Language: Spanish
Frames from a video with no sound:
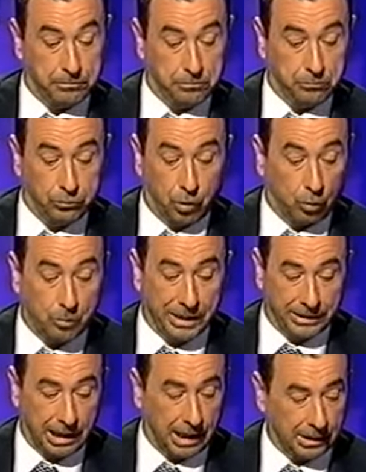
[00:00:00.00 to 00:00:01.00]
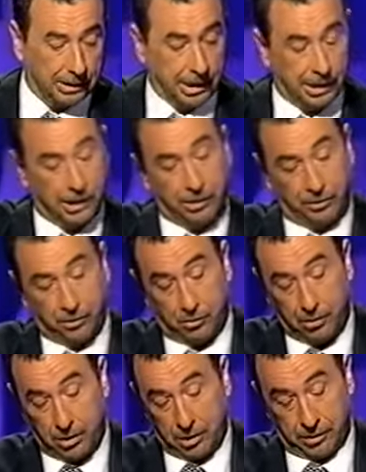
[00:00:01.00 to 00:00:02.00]
documental que él hizo,
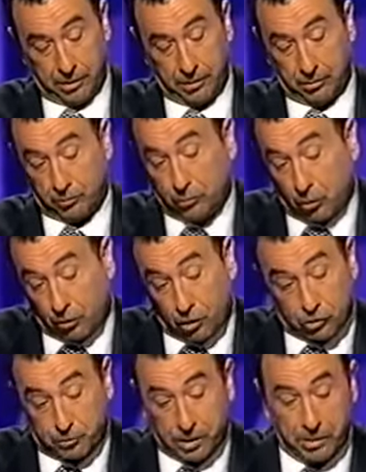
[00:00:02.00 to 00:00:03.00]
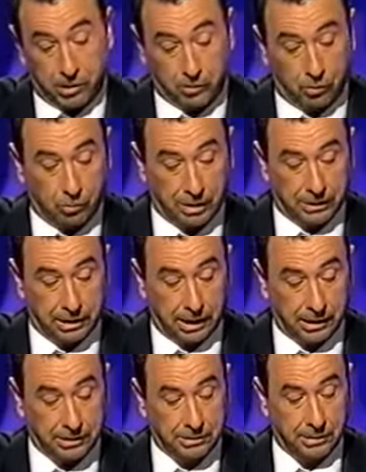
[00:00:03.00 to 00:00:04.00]
eh, uno de los primeros
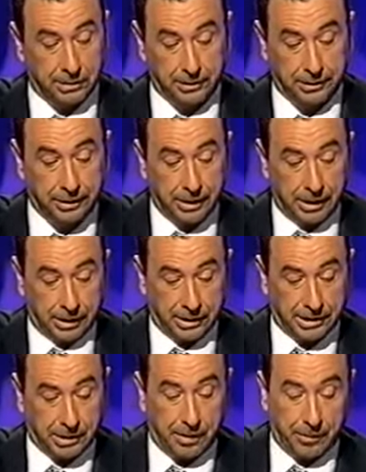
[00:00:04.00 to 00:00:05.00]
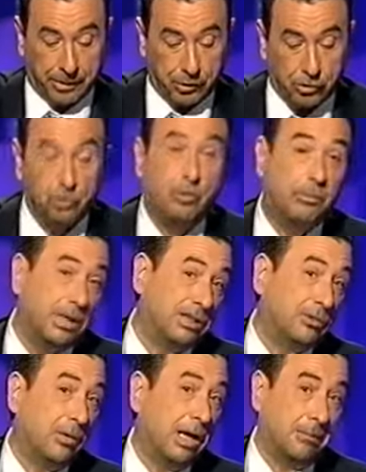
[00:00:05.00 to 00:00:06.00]
documentales eh, que se llamaba Dos hombres y un
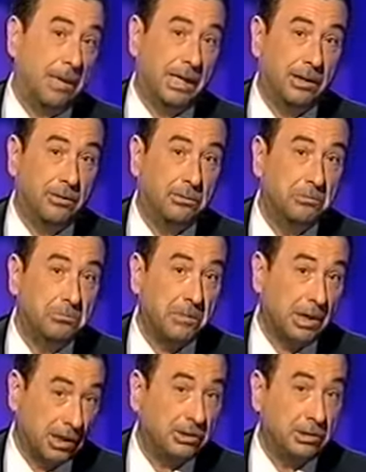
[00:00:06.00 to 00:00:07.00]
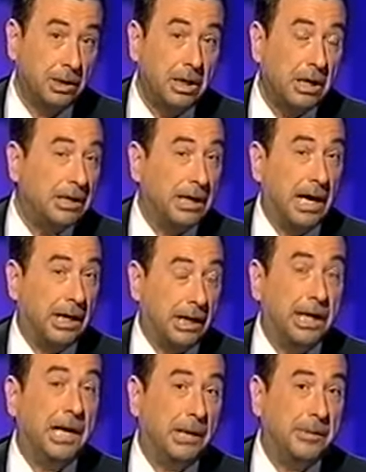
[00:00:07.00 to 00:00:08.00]
armario, que es, gana
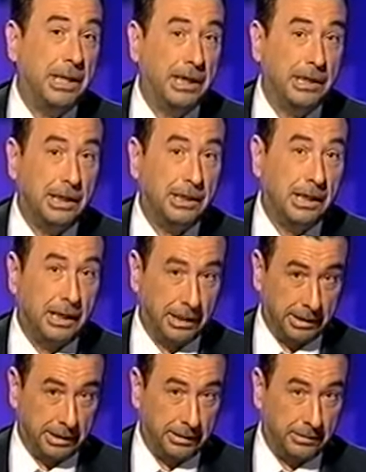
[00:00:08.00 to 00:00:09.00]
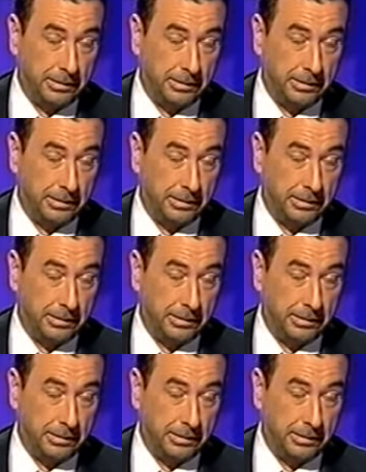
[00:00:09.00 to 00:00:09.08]
la medalla ya en